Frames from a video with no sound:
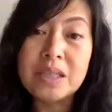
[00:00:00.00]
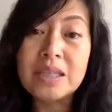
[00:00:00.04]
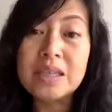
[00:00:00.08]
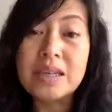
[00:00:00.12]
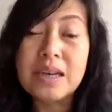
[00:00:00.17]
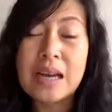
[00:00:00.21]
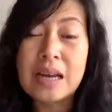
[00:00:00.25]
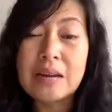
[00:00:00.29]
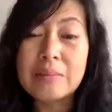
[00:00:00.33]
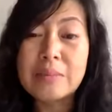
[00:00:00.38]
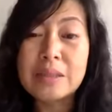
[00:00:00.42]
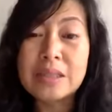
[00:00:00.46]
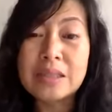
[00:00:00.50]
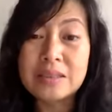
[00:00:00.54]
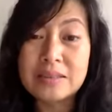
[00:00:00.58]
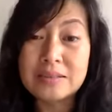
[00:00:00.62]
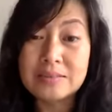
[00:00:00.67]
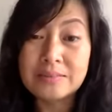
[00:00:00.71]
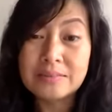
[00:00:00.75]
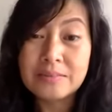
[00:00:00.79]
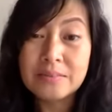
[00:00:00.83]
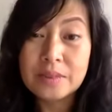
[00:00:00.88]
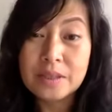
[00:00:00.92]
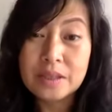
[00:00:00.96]
mới đi ra mình
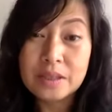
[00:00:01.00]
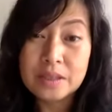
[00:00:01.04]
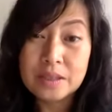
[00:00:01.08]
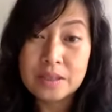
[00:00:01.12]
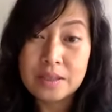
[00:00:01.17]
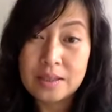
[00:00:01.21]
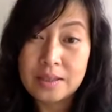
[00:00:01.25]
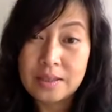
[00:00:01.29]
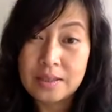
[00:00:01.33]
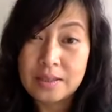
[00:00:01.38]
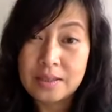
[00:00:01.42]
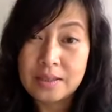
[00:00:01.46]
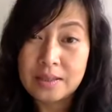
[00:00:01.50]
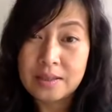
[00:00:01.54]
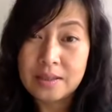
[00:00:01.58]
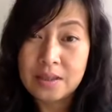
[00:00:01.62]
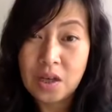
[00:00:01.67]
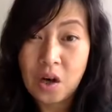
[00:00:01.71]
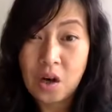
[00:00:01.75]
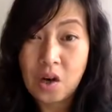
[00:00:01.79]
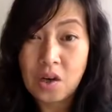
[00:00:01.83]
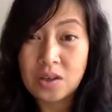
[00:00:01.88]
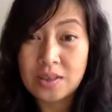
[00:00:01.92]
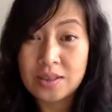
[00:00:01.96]
à,
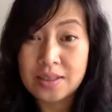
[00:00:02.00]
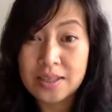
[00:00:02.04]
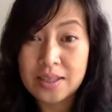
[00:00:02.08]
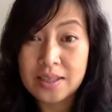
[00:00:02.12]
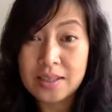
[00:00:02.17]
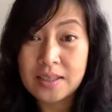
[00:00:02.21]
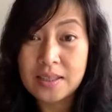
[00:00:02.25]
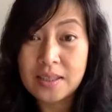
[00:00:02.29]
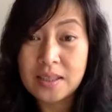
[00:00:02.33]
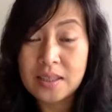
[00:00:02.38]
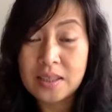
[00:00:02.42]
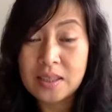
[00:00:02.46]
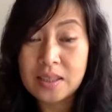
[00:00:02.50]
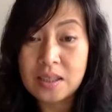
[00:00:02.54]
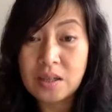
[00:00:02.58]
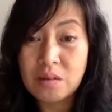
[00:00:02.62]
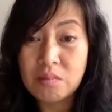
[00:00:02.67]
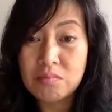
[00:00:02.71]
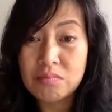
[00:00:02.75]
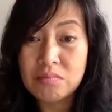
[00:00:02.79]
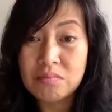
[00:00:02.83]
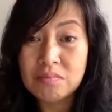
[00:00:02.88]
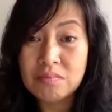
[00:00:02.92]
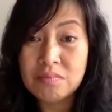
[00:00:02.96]
dọn cái
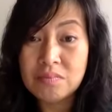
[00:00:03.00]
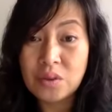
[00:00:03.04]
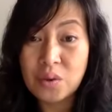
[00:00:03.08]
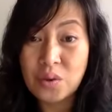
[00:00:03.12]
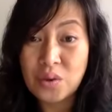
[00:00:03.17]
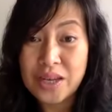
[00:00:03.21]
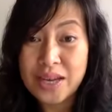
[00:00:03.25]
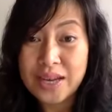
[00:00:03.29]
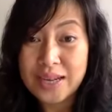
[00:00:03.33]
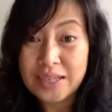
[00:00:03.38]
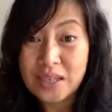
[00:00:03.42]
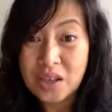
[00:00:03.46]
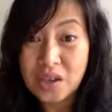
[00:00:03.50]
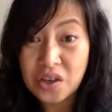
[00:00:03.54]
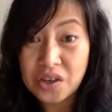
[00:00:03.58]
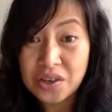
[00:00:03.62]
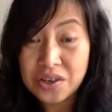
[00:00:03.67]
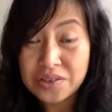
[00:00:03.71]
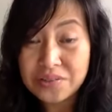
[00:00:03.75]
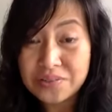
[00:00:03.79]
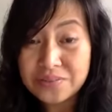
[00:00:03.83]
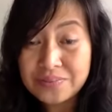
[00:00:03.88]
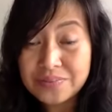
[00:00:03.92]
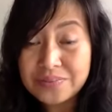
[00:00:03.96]
đống đổ nát
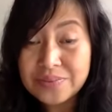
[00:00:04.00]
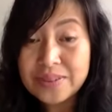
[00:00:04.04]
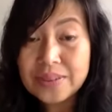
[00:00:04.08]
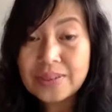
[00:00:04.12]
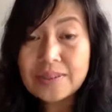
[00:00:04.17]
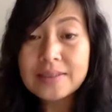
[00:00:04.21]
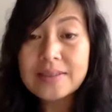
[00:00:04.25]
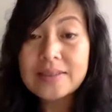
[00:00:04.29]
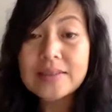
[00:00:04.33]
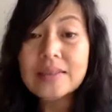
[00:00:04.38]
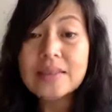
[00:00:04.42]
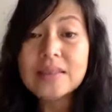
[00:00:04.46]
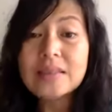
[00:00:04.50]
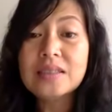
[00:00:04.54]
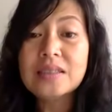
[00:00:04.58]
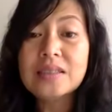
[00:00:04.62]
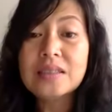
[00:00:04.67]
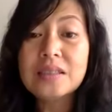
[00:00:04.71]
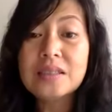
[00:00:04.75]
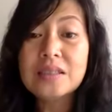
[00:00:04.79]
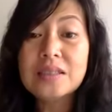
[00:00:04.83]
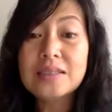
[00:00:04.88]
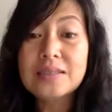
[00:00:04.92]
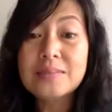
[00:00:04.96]
đó
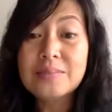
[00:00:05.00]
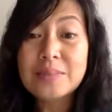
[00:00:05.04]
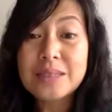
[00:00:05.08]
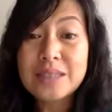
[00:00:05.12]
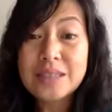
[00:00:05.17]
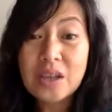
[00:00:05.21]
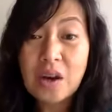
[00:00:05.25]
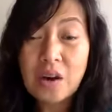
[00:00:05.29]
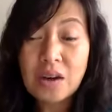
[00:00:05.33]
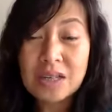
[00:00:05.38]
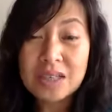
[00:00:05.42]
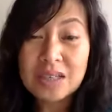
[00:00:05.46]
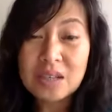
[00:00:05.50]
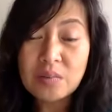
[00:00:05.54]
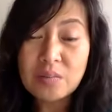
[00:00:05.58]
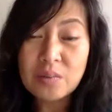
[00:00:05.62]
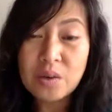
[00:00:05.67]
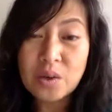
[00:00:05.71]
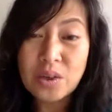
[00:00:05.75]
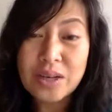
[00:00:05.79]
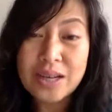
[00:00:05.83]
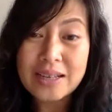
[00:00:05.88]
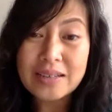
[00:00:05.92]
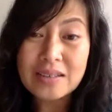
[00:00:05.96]
mình dọn cái
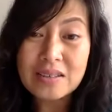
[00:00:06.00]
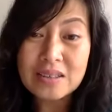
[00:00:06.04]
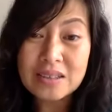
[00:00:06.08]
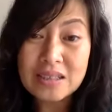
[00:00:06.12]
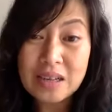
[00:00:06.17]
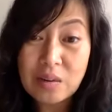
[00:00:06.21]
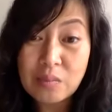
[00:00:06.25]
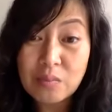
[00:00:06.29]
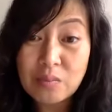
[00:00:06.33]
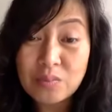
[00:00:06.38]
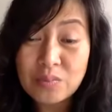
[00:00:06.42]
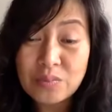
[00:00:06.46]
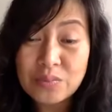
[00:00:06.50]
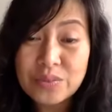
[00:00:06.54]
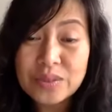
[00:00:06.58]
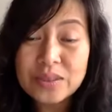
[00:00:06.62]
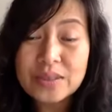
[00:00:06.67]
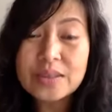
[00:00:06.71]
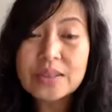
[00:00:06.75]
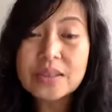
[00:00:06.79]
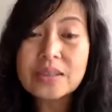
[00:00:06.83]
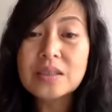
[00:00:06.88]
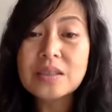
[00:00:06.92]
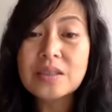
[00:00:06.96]
đống đổ nát đó xong
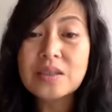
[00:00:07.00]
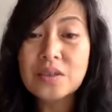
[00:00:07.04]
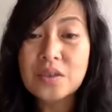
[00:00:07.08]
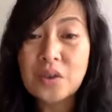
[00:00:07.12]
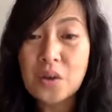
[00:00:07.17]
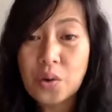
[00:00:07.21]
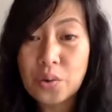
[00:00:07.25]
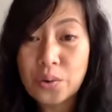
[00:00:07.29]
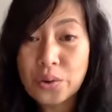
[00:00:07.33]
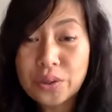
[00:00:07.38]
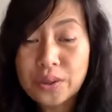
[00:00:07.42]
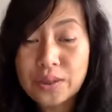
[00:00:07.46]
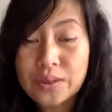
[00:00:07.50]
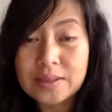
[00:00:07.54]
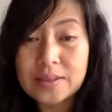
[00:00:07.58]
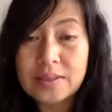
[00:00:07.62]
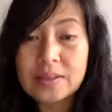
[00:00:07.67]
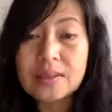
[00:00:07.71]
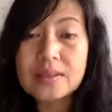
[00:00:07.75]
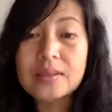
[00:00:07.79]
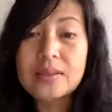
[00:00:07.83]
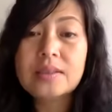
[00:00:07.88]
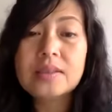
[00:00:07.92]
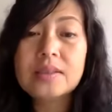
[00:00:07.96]
rồi
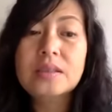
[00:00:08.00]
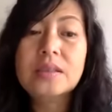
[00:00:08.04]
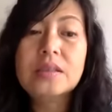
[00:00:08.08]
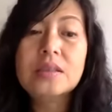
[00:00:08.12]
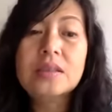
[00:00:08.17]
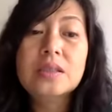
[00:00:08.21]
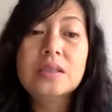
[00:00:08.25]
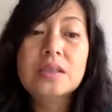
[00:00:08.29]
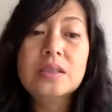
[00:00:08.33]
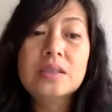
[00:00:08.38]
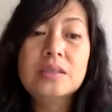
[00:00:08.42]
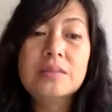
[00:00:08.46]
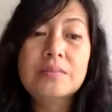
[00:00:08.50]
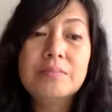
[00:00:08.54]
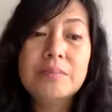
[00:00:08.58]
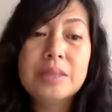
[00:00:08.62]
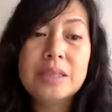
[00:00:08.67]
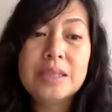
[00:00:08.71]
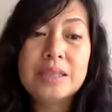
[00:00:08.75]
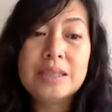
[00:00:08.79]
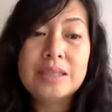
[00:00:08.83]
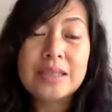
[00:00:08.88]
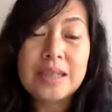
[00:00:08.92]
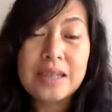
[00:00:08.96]

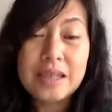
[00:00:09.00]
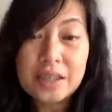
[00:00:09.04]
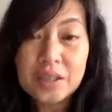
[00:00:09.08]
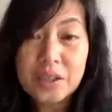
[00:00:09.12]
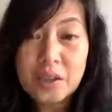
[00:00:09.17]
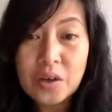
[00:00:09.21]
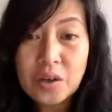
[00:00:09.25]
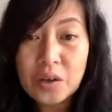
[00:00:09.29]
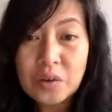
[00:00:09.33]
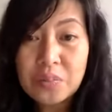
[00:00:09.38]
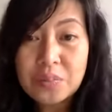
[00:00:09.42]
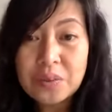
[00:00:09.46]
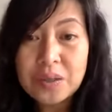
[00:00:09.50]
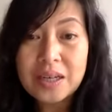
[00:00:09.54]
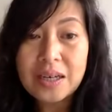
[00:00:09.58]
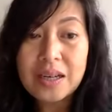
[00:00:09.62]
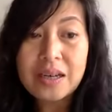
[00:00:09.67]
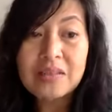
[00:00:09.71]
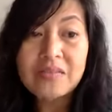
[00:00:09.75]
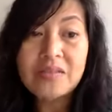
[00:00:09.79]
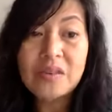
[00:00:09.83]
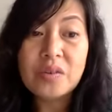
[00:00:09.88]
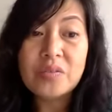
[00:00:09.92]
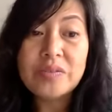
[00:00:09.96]
mình chạy vô mình
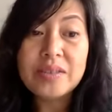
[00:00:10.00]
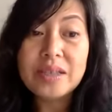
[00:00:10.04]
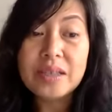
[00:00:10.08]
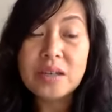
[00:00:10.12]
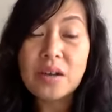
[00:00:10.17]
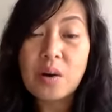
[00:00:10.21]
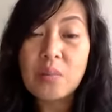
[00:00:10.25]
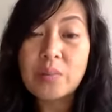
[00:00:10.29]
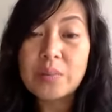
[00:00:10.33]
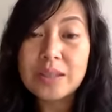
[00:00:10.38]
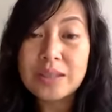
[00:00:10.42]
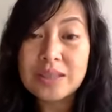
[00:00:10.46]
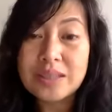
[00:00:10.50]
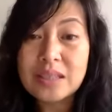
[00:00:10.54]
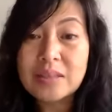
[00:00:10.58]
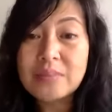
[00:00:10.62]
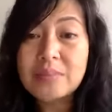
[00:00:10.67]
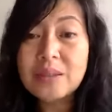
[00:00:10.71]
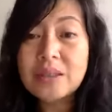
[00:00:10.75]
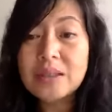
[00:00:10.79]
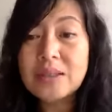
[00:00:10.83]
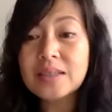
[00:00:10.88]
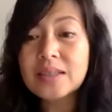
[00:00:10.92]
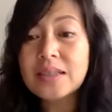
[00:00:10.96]
lại vỗ về con mình
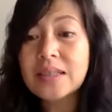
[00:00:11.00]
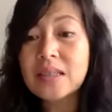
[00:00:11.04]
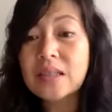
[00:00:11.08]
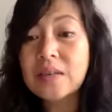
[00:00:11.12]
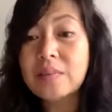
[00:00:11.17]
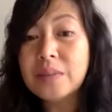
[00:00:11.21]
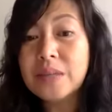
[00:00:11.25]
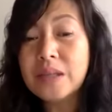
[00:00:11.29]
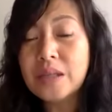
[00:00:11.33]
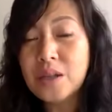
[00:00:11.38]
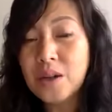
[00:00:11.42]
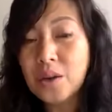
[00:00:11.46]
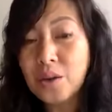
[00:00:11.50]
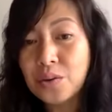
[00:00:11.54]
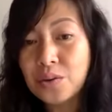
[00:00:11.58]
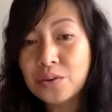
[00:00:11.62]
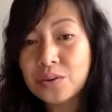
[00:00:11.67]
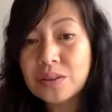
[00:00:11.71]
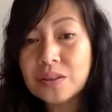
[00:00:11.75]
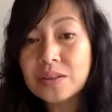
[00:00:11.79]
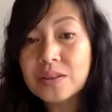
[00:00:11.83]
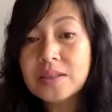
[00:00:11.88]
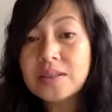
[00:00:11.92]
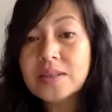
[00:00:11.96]
tiếp cho tới khi nó bình
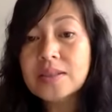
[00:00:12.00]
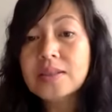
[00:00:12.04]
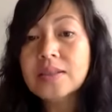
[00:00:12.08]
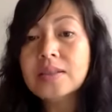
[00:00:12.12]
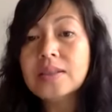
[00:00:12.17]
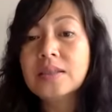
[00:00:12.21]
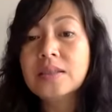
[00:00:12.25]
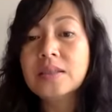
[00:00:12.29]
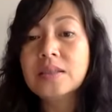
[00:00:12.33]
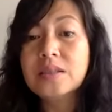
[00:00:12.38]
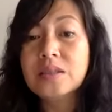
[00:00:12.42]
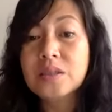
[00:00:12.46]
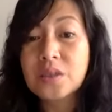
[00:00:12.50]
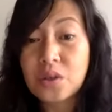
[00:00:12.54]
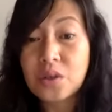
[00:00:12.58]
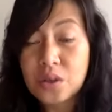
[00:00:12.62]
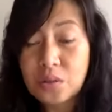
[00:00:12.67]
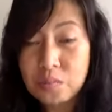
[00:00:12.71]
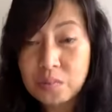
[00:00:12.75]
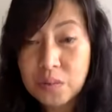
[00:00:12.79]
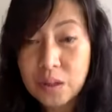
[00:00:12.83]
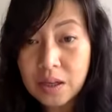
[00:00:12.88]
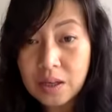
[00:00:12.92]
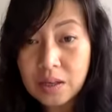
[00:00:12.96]
ổn
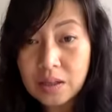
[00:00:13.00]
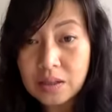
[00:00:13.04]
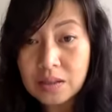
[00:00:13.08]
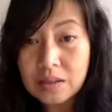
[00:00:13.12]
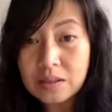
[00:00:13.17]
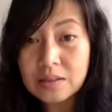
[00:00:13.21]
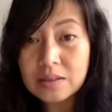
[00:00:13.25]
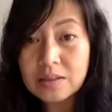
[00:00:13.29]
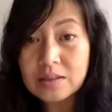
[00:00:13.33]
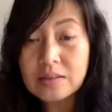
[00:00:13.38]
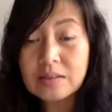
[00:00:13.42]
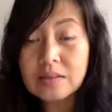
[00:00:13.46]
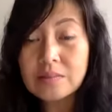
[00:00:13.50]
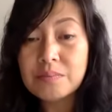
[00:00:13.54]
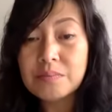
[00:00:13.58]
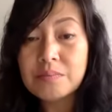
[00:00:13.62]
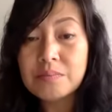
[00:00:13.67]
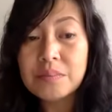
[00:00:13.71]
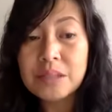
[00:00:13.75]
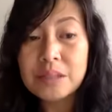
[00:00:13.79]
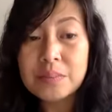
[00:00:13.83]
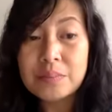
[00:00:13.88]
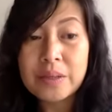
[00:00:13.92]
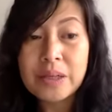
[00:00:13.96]
rồi lúc đó
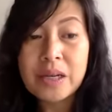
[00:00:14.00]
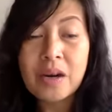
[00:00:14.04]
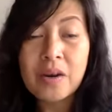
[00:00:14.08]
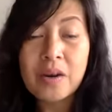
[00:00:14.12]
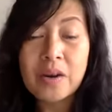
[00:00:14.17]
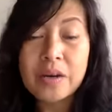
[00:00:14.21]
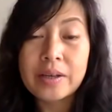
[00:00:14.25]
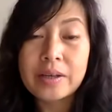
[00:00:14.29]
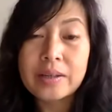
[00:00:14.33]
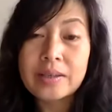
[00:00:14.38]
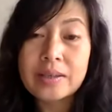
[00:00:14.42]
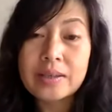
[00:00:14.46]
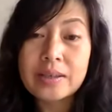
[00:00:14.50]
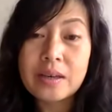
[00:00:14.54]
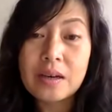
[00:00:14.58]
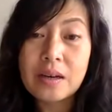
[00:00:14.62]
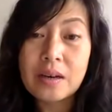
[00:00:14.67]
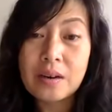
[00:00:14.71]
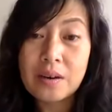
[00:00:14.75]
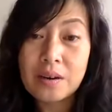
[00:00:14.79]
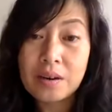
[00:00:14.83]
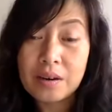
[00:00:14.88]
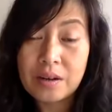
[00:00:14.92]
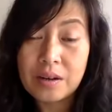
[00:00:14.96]
mình mới hỏi
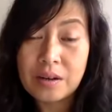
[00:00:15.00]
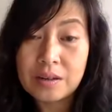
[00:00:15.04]
à,